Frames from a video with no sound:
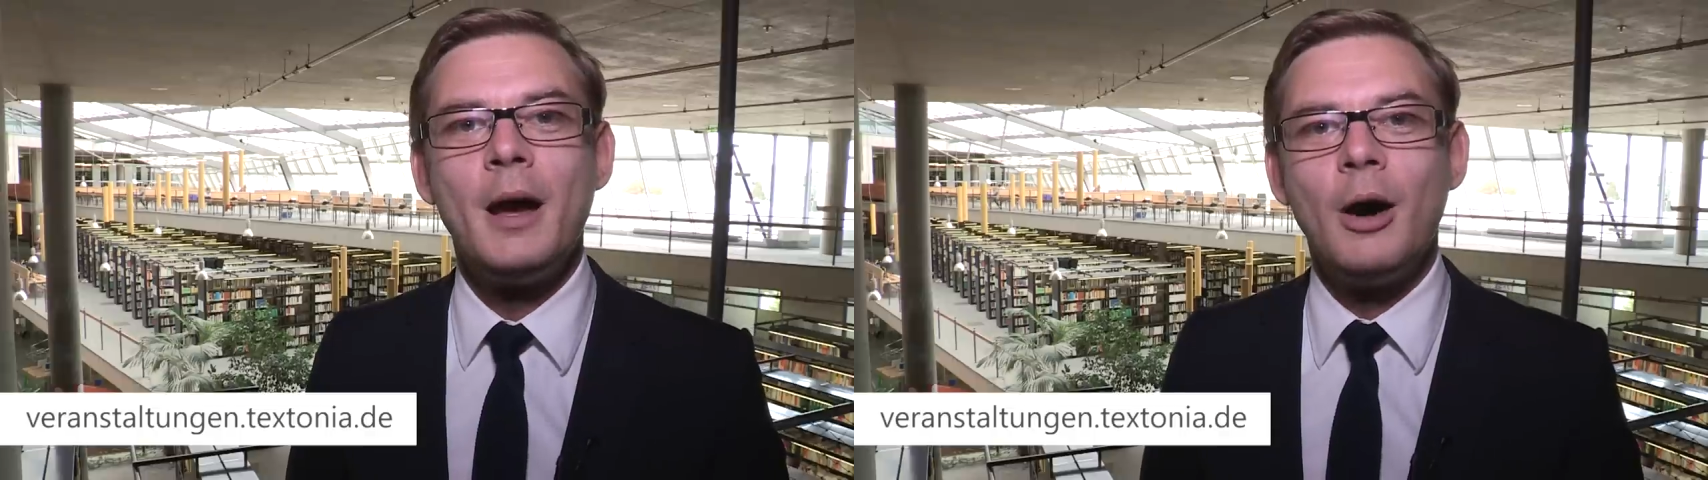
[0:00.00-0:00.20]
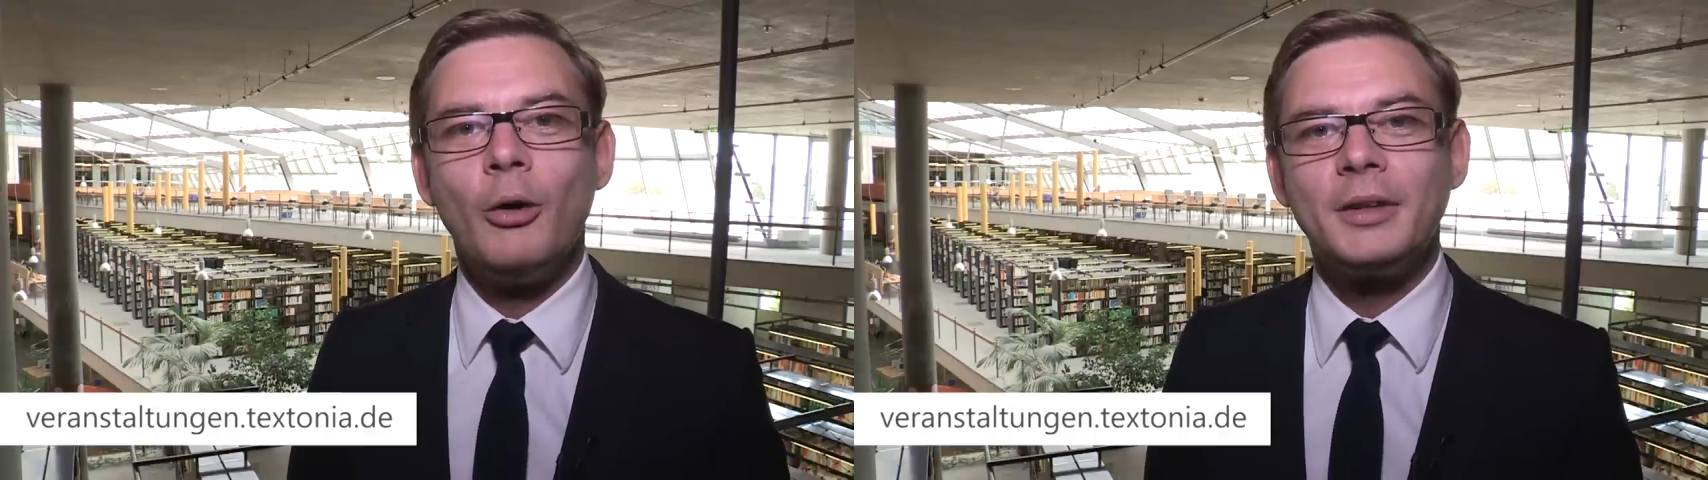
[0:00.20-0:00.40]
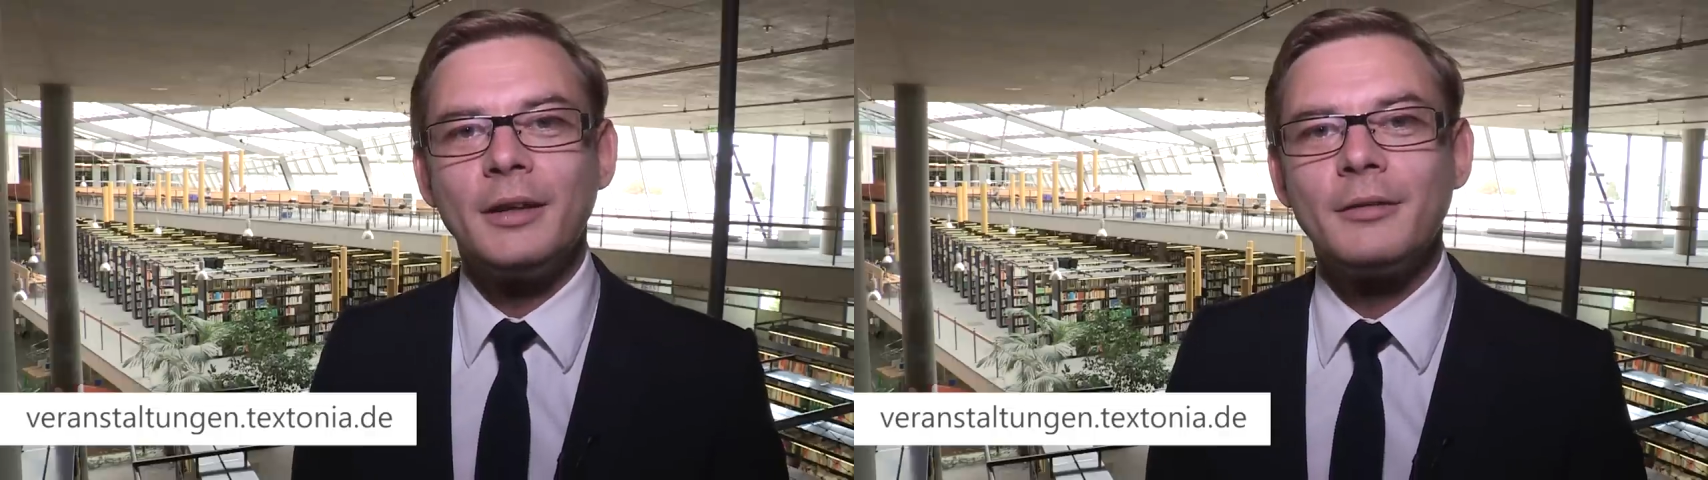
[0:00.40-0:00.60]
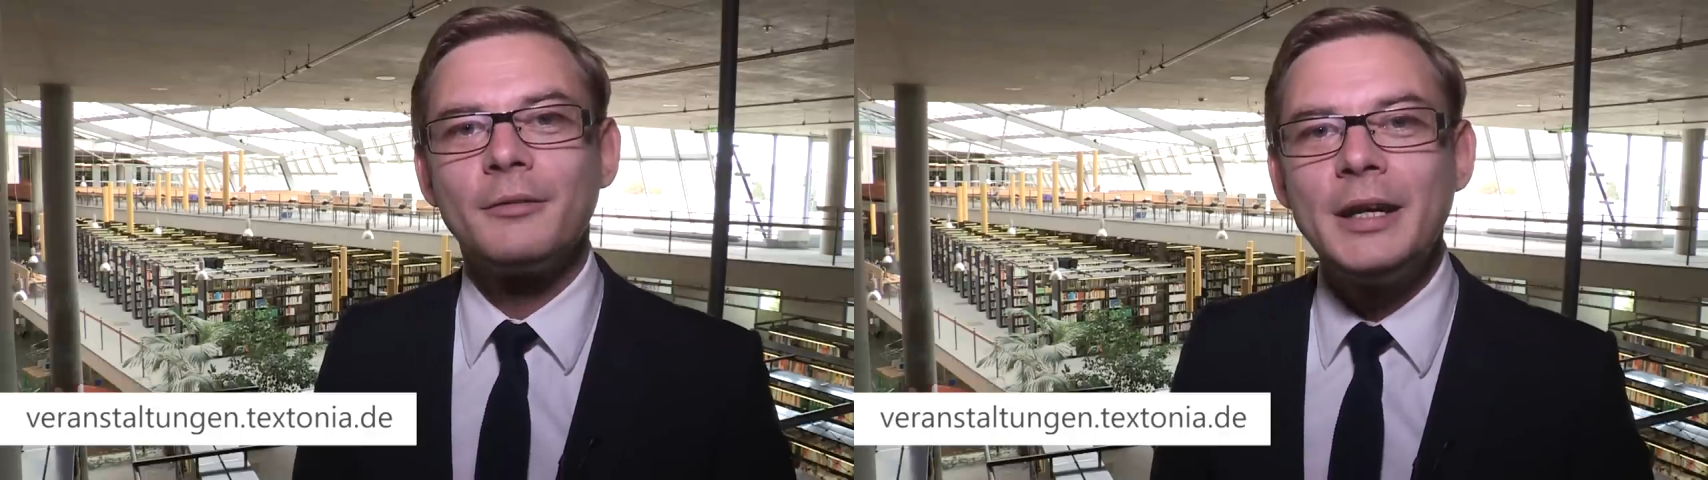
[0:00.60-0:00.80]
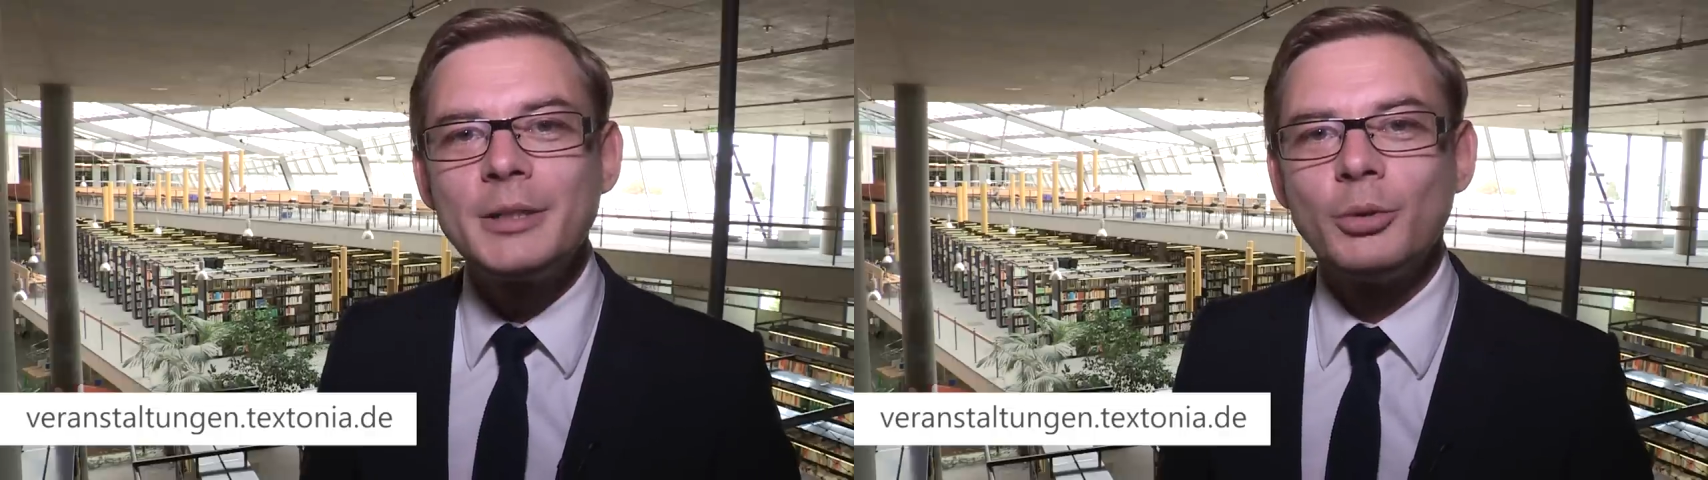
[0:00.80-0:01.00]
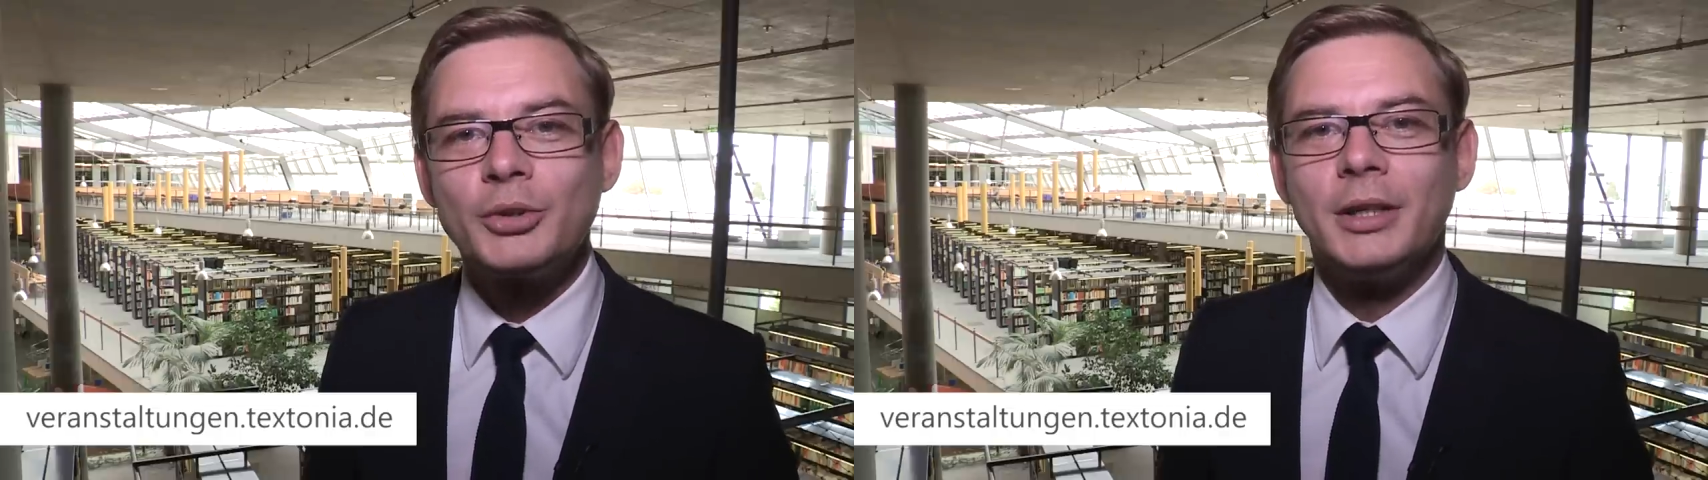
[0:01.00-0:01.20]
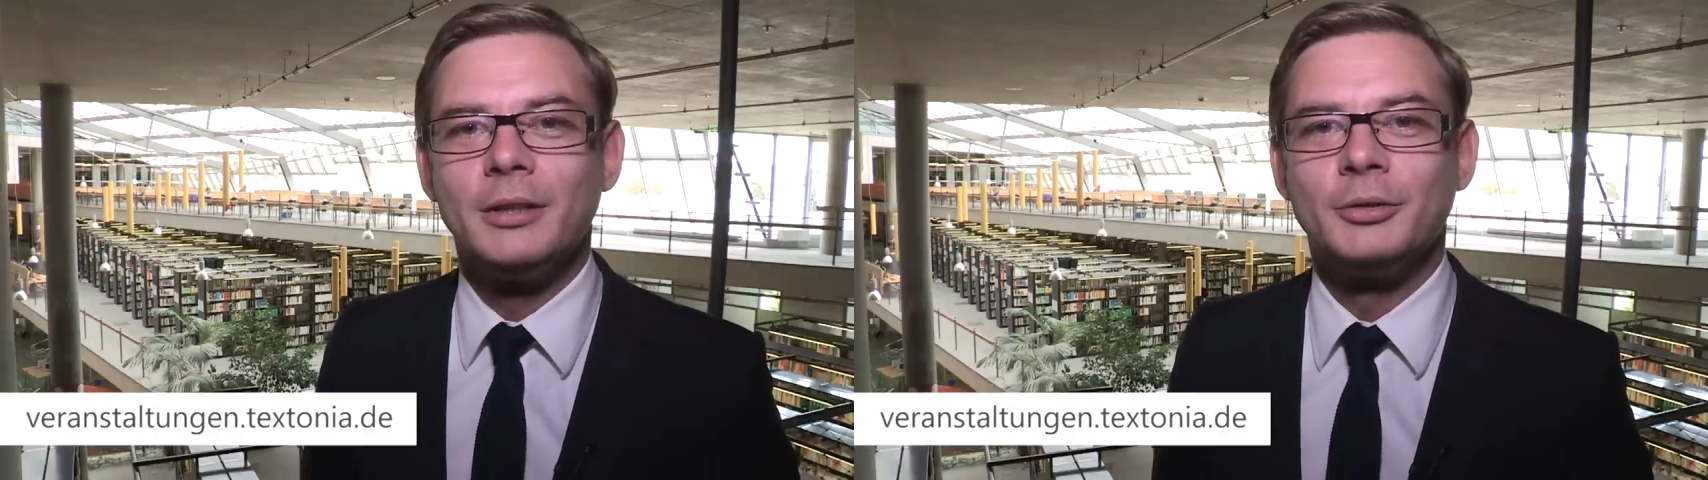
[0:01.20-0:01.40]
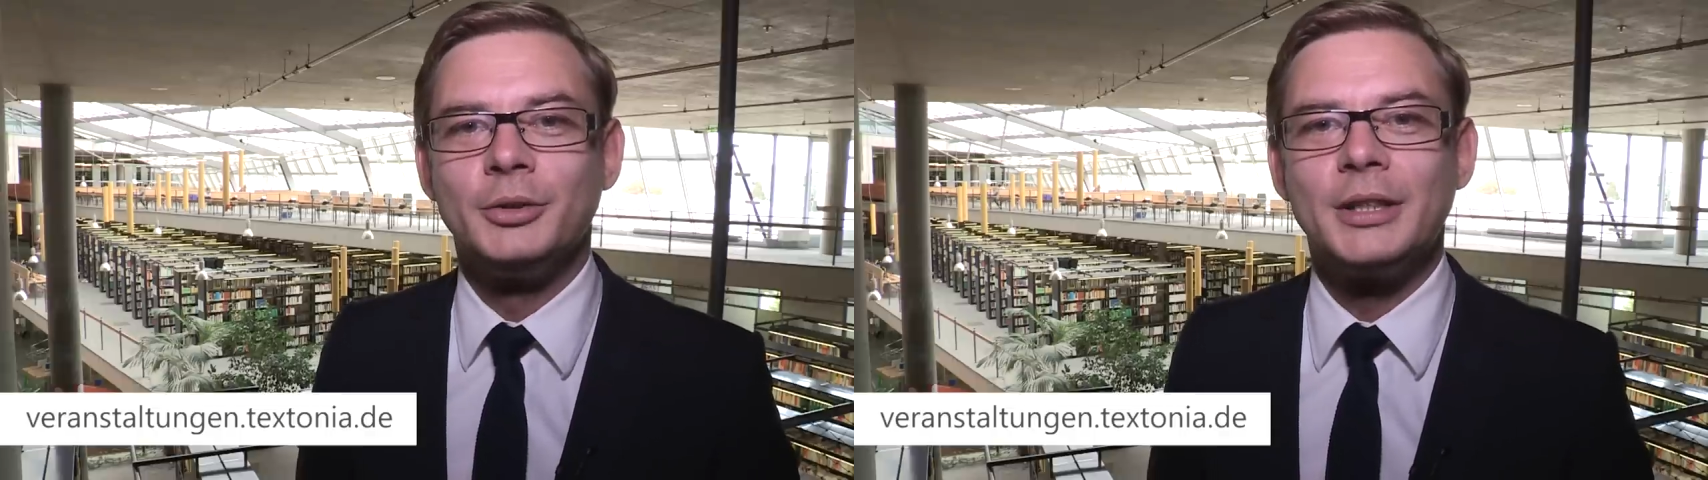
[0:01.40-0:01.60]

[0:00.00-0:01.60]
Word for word: Auf der Facebook-Seite von